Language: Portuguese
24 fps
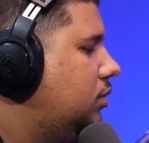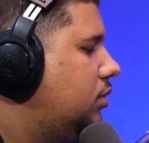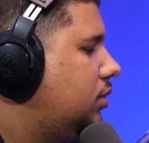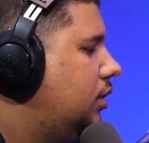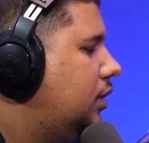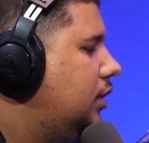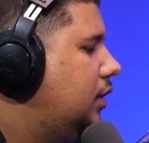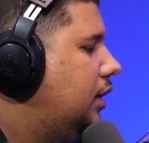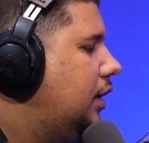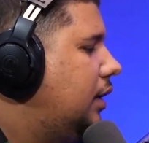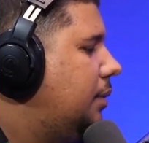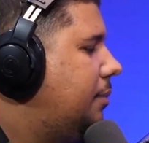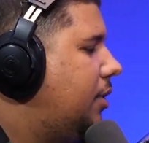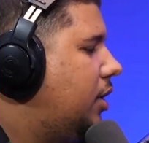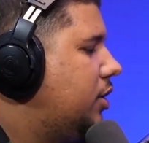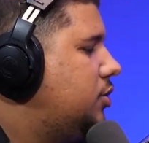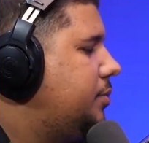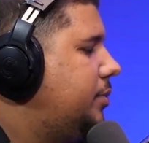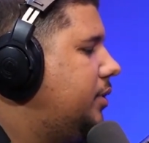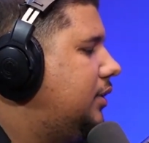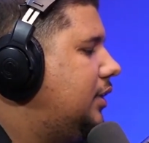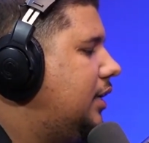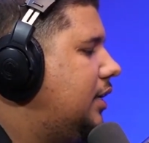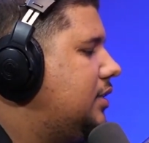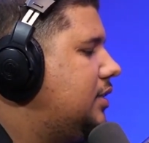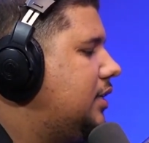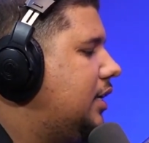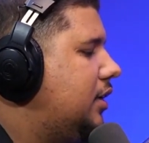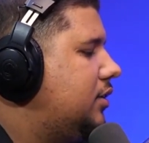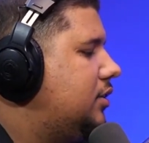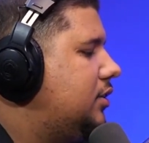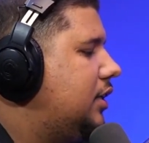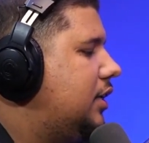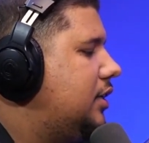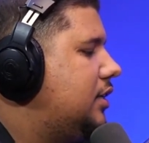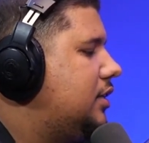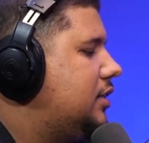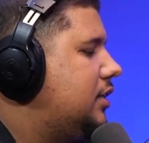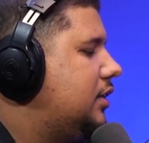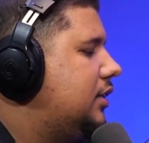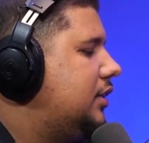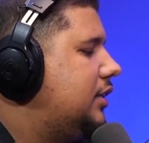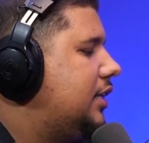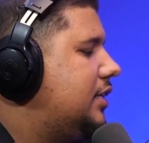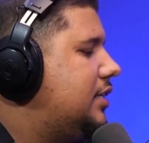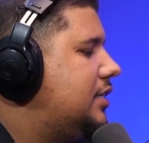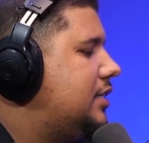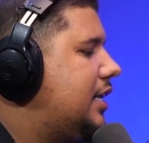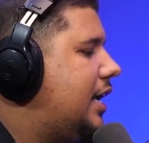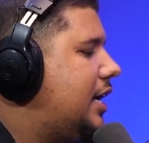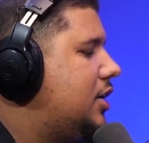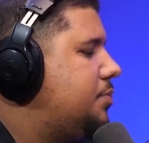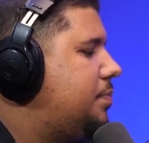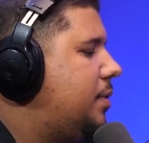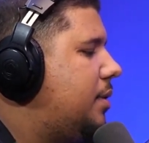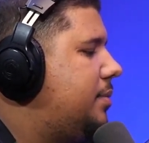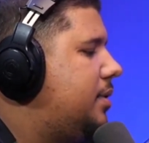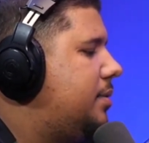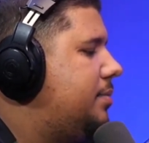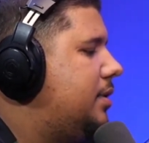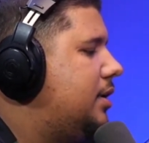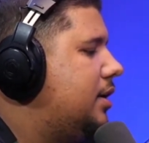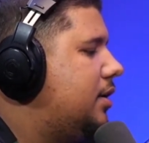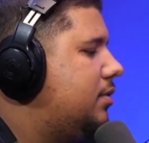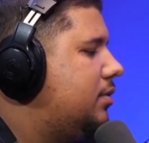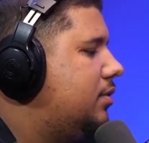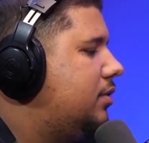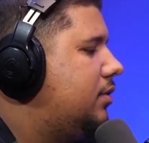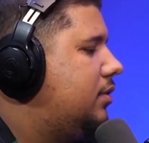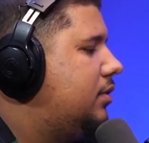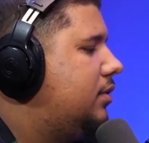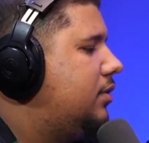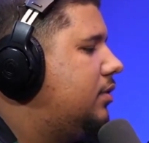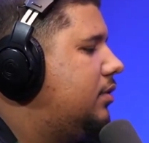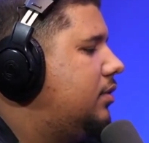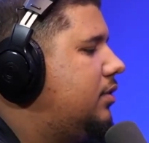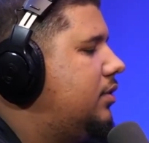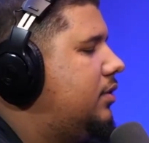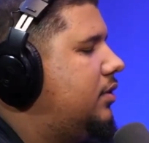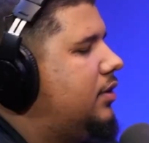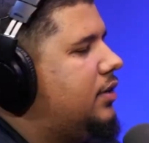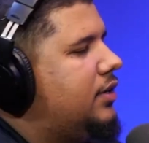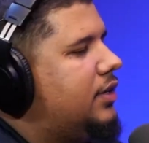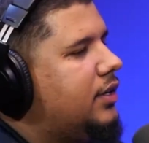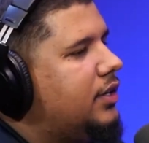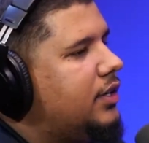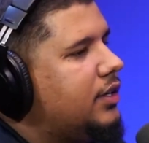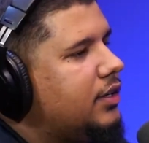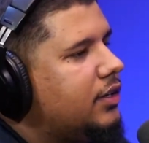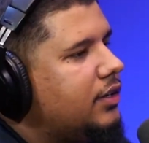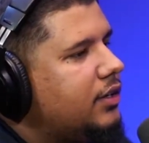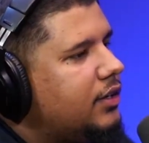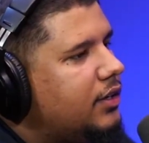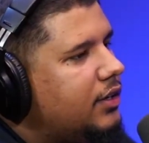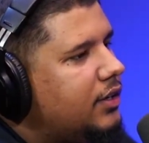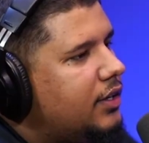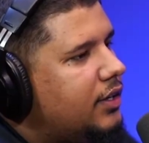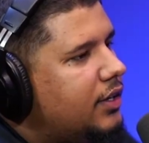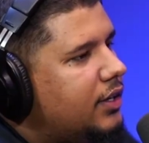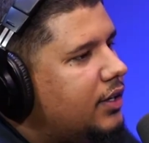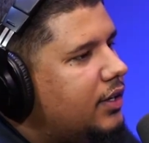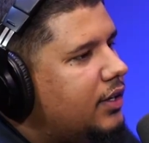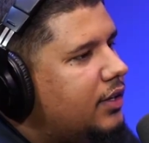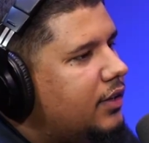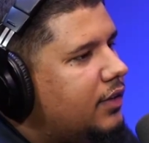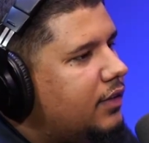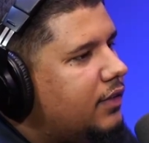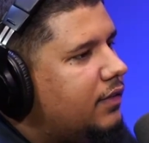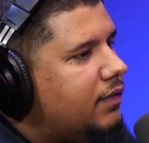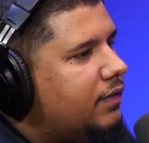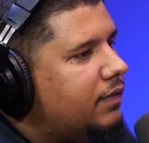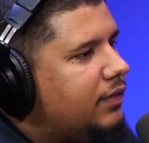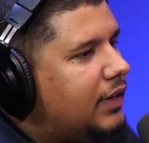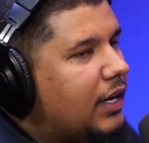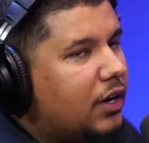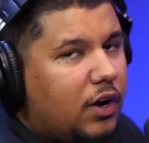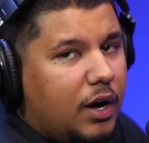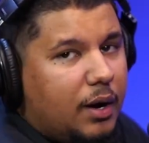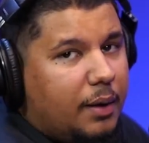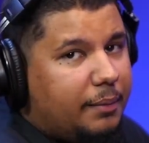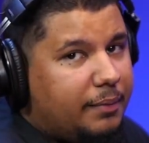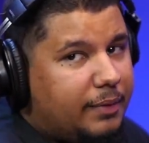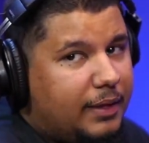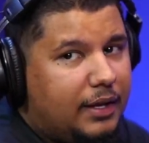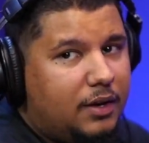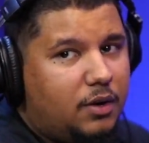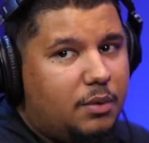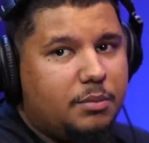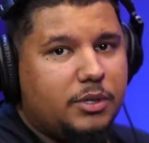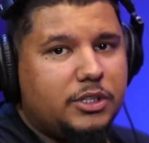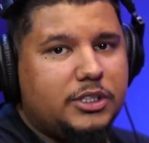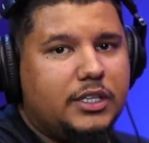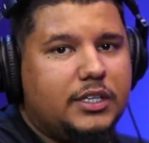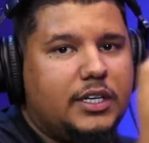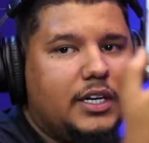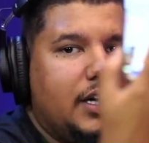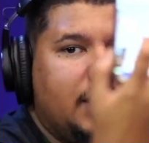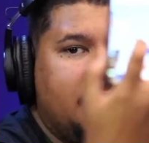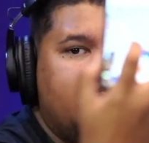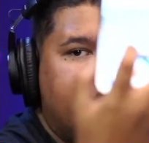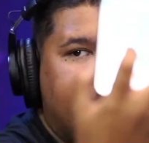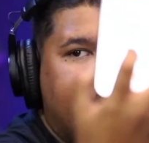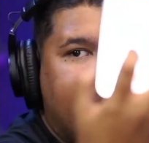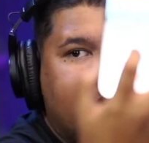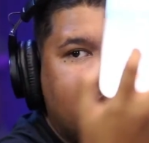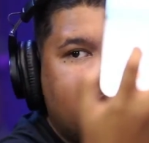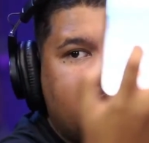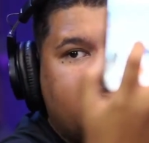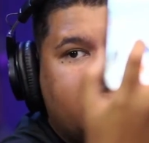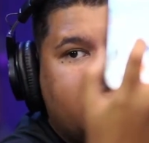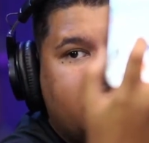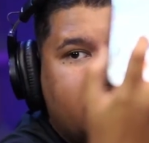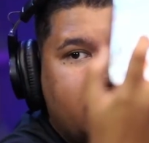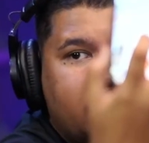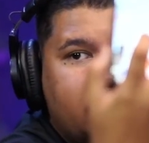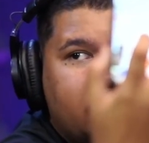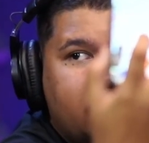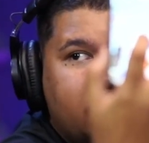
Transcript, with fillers: de 1.300. 377 pra meio milhão. Aqui. Tem, co... Tem como mostrar aqui na câmera? Parece, não? Tem.